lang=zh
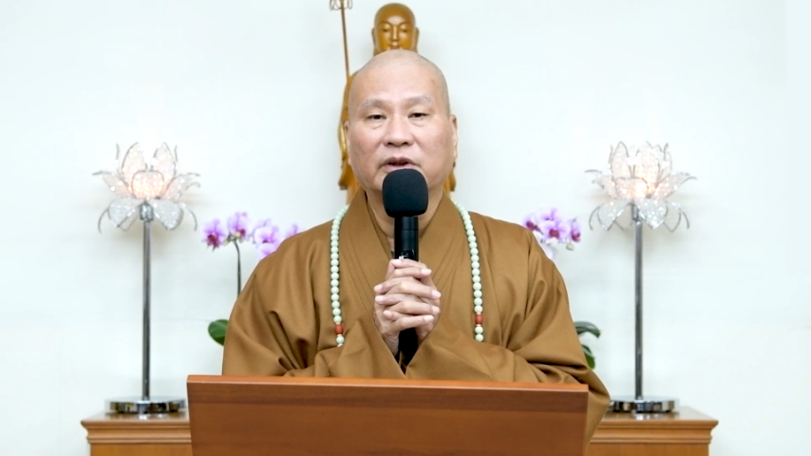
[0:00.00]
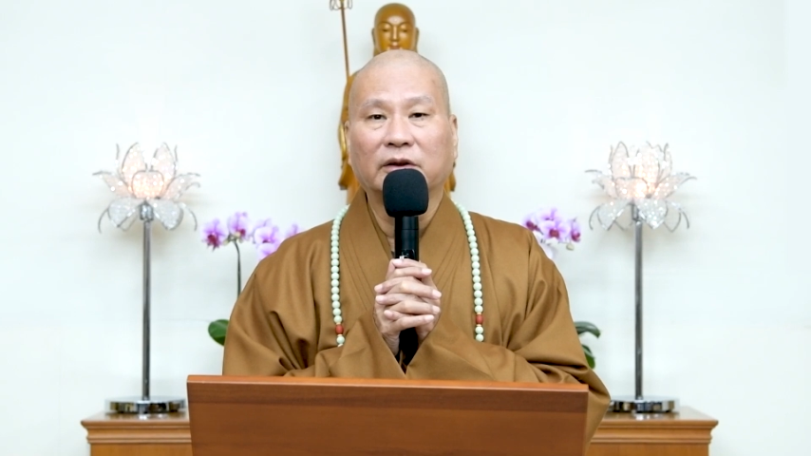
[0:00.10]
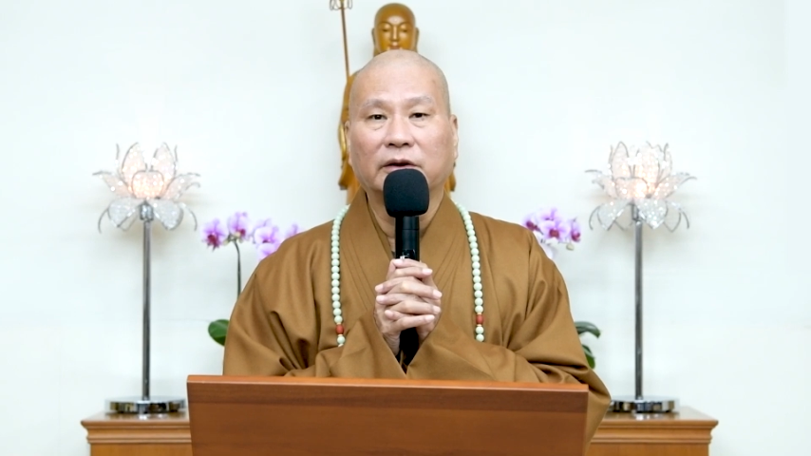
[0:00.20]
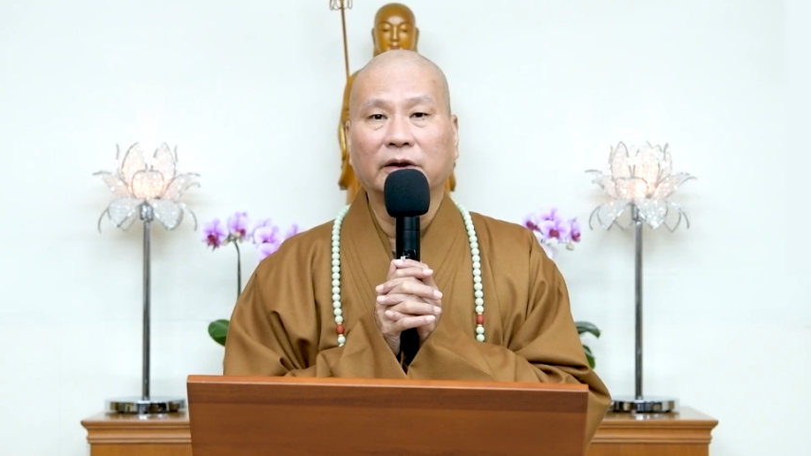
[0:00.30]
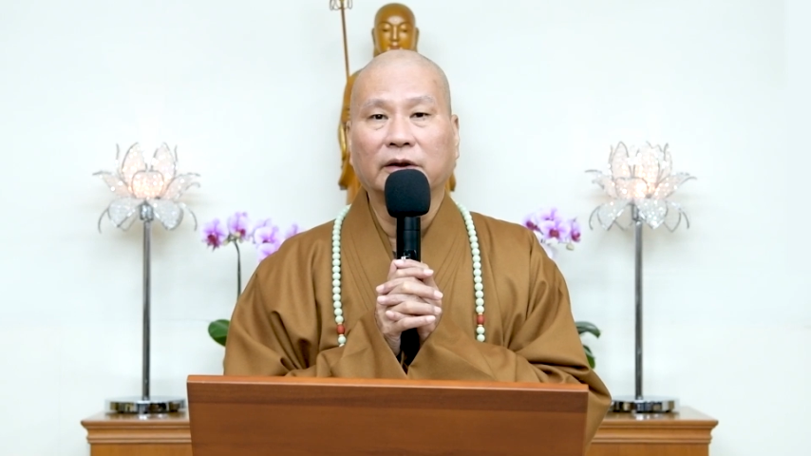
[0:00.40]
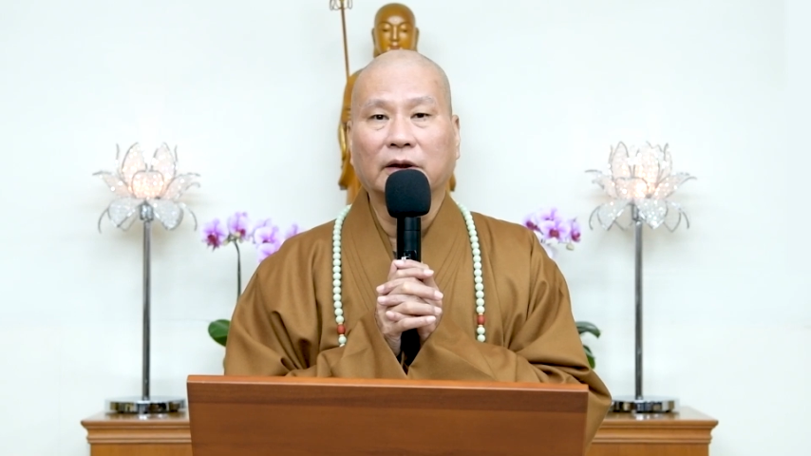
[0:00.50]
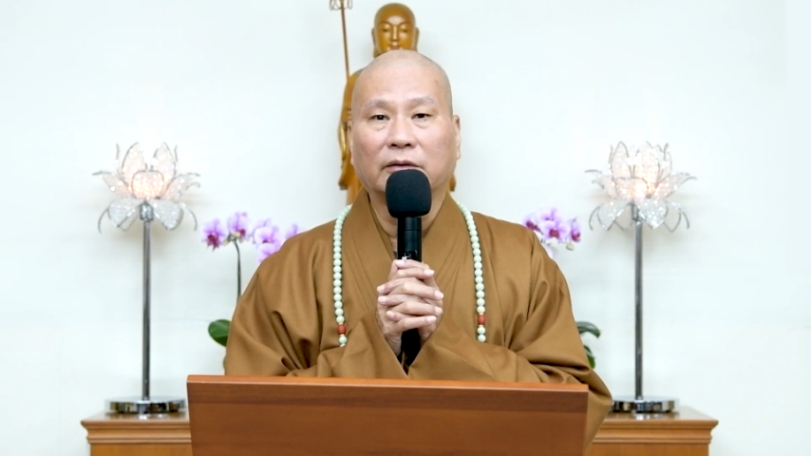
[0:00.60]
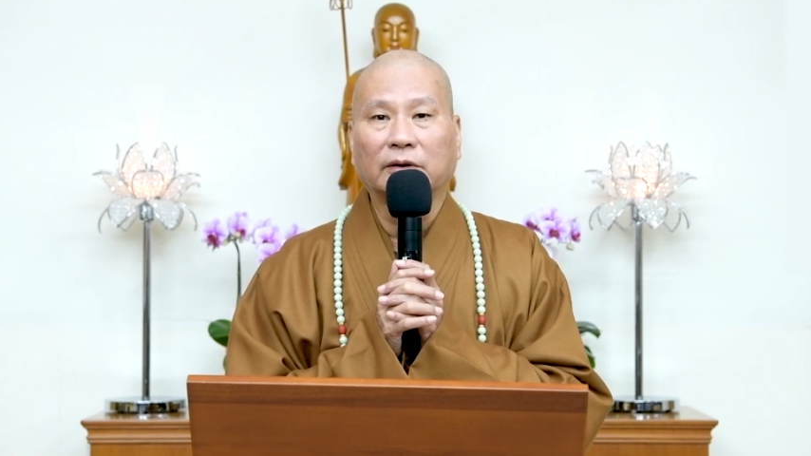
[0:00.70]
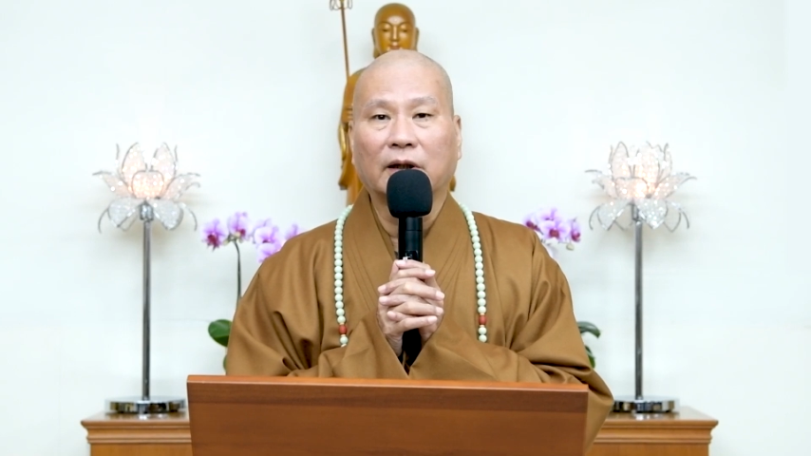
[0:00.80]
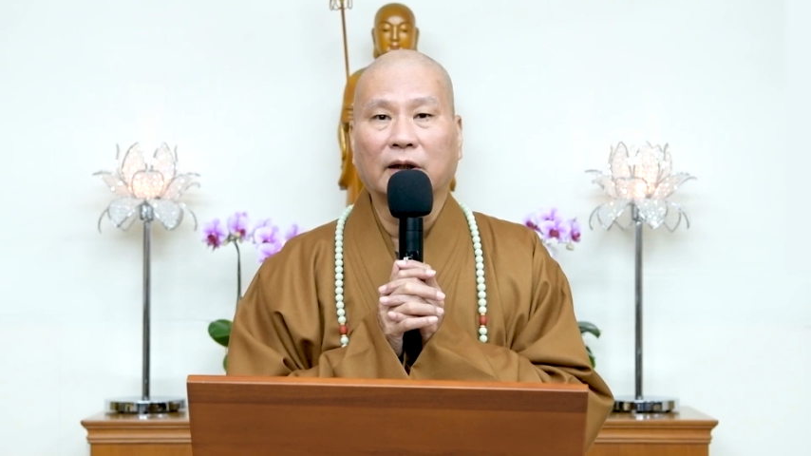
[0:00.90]
面的领
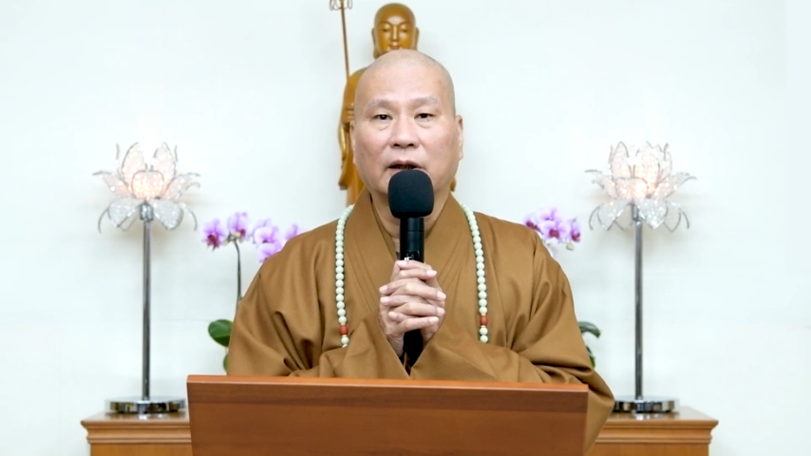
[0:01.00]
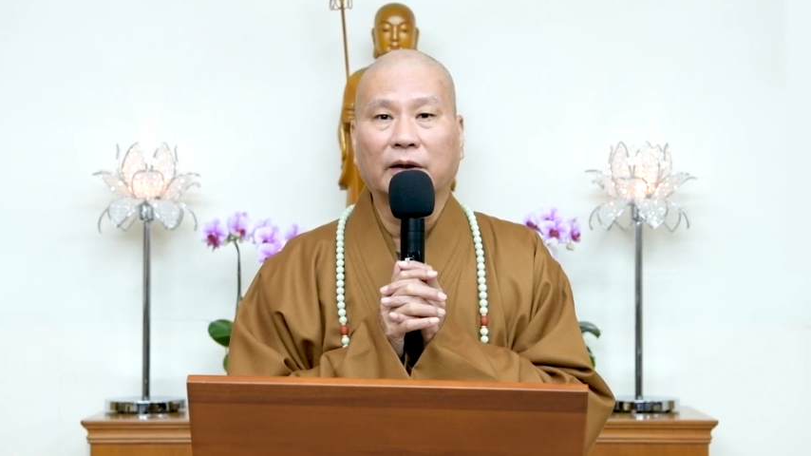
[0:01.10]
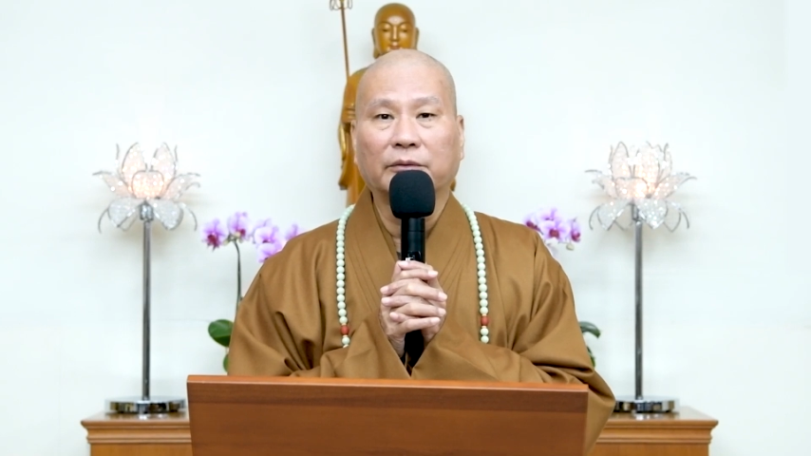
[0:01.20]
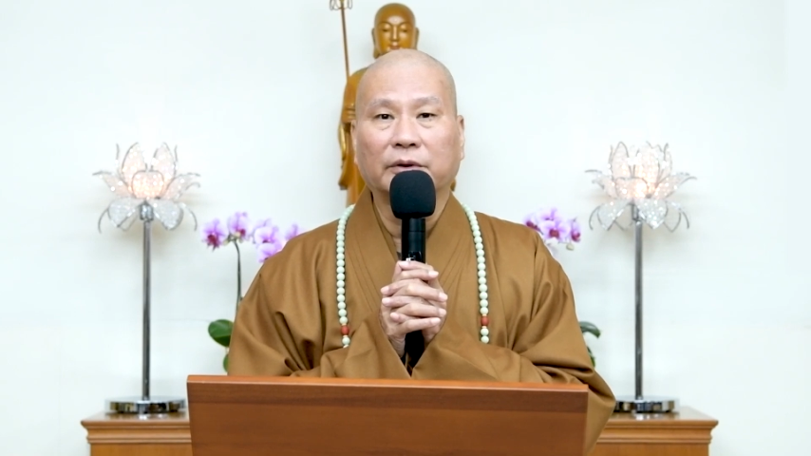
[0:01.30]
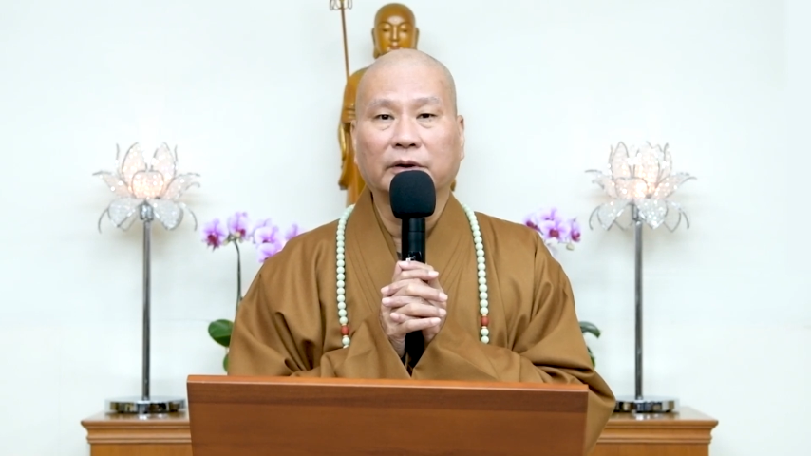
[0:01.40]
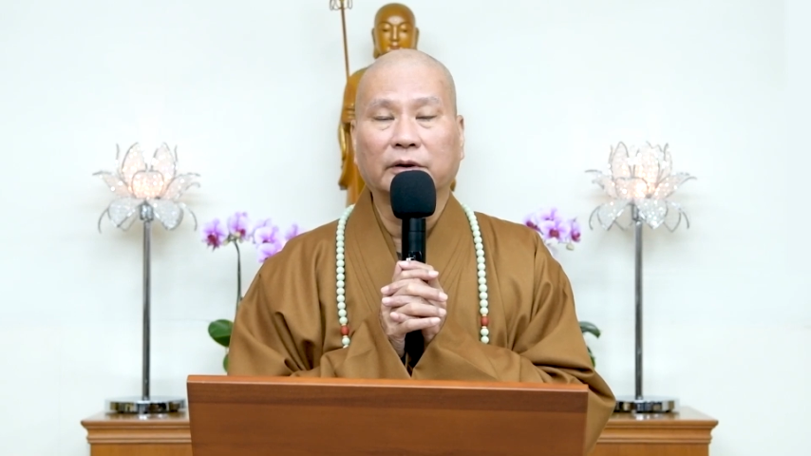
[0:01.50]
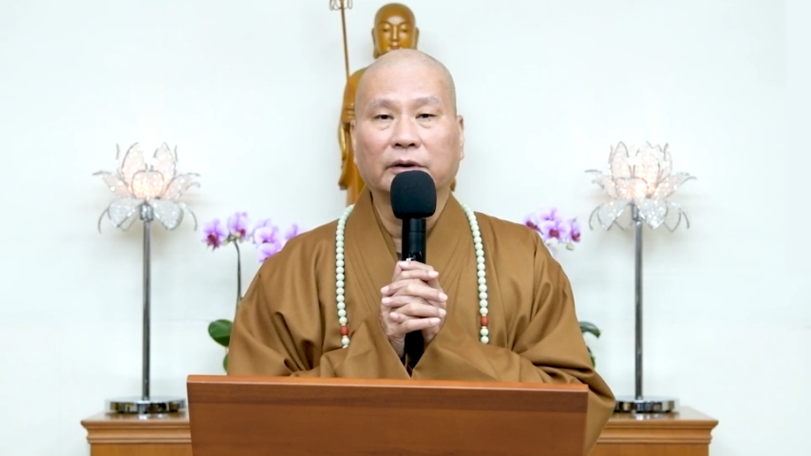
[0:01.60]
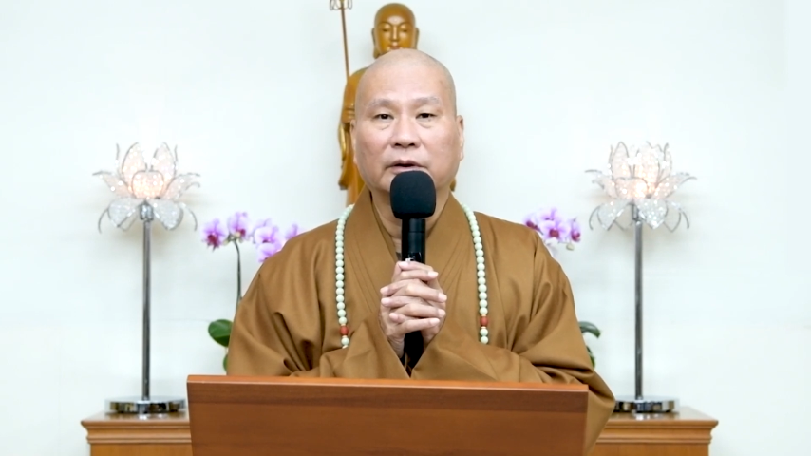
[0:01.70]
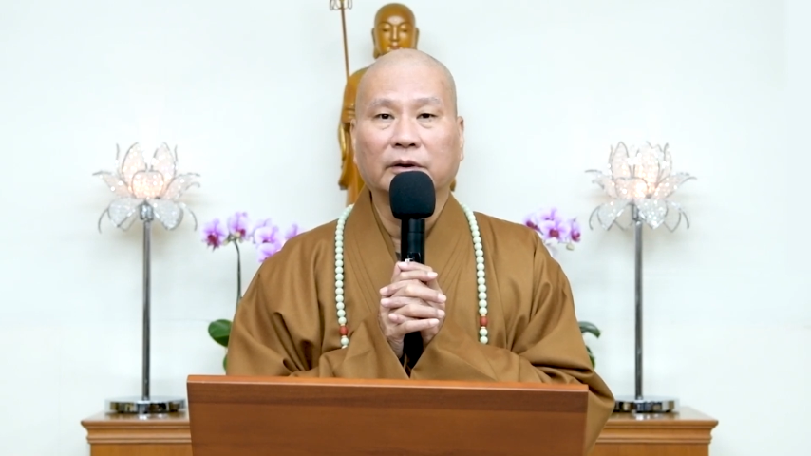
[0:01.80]
导，他还会